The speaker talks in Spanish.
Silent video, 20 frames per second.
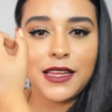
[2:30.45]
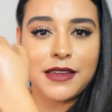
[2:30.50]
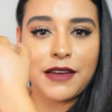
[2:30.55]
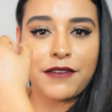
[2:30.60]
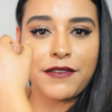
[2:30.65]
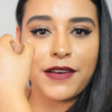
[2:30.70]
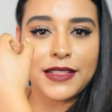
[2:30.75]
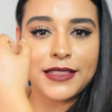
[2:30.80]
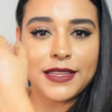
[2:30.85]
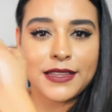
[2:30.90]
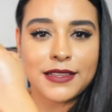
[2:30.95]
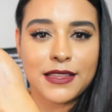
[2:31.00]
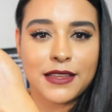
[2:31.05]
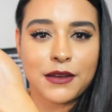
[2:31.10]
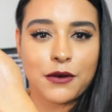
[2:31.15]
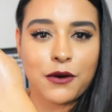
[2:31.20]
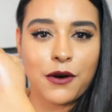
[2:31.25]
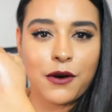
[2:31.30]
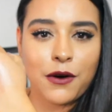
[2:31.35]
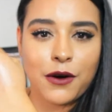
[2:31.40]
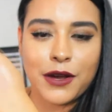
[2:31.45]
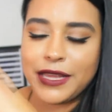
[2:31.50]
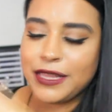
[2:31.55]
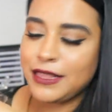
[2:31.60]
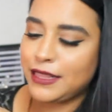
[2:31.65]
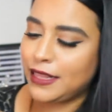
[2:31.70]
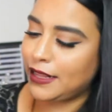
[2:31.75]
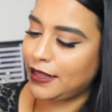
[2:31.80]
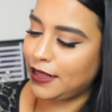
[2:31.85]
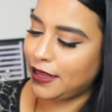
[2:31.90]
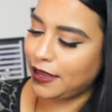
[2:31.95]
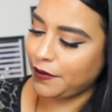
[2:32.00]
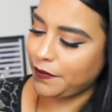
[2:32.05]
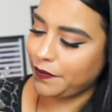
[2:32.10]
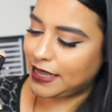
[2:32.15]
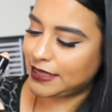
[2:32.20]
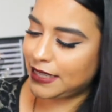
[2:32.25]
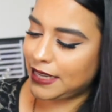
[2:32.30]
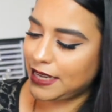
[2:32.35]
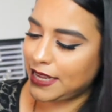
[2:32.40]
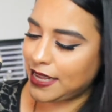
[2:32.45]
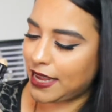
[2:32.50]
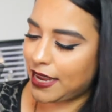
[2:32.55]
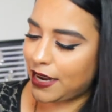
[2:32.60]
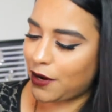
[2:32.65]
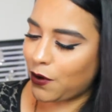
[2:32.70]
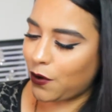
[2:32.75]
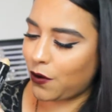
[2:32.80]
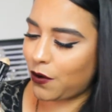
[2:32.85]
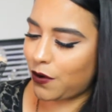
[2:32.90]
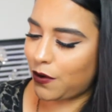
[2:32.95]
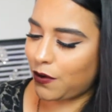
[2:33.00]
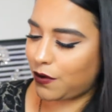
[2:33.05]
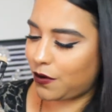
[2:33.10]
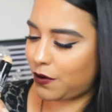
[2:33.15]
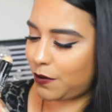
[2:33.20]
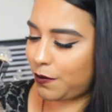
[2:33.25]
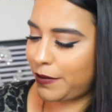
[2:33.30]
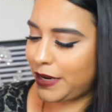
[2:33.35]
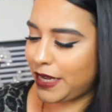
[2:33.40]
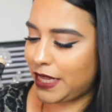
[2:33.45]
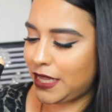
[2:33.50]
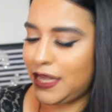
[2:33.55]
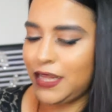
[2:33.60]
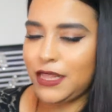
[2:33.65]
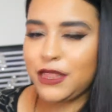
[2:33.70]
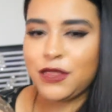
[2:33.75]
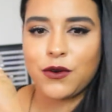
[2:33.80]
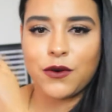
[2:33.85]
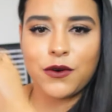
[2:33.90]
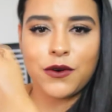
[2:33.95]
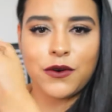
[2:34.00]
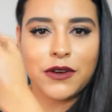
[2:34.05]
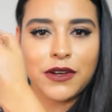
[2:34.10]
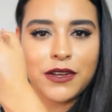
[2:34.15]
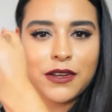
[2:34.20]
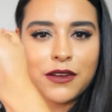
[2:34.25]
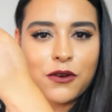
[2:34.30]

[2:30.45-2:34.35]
Ya falta nada. Oh, y tiene ese ligero brillito